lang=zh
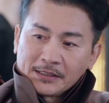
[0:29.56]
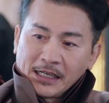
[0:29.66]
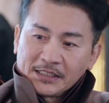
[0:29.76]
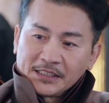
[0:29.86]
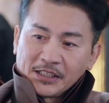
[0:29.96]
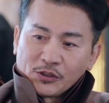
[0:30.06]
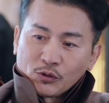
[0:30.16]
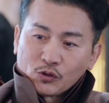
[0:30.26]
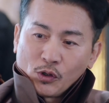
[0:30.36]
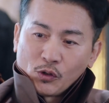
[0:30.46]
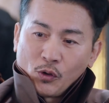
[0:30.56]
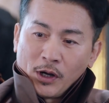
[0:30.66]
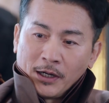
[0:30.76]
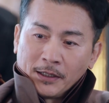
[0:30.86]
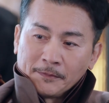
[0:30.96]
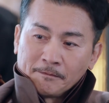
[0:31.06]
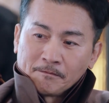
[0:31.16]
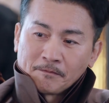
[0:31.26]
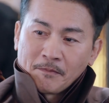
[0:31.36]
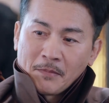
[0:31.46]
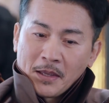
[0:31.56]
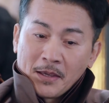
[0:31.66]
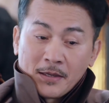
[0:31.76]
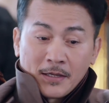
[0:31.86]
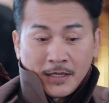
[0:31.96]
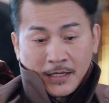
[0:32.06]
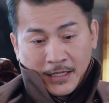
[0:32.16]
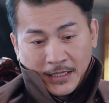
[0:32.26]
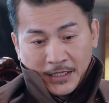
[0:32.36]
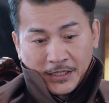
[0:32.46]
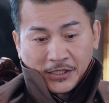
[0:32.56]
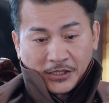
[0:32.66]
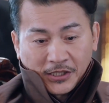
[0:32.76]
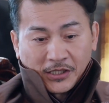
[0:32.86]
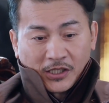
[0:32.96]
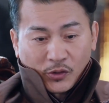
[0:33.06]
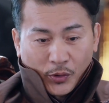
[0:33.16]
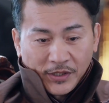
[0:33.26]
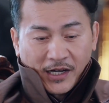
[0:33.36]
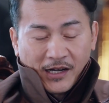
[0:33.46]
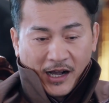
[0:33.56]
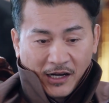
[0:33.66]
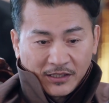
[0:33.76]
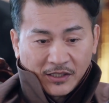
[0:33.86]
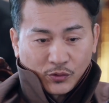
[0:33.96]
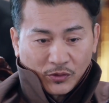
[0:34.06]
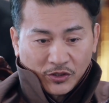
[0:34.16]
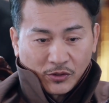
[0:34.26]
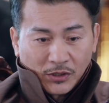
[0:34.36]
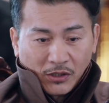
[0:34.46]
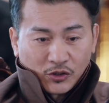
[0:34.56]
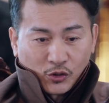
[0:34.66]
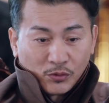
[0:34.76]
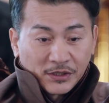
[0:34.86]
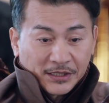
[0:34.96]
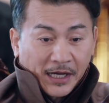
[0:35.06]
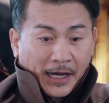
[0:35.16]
朗家现有的状况，以及整个昆阳行业所受到的冲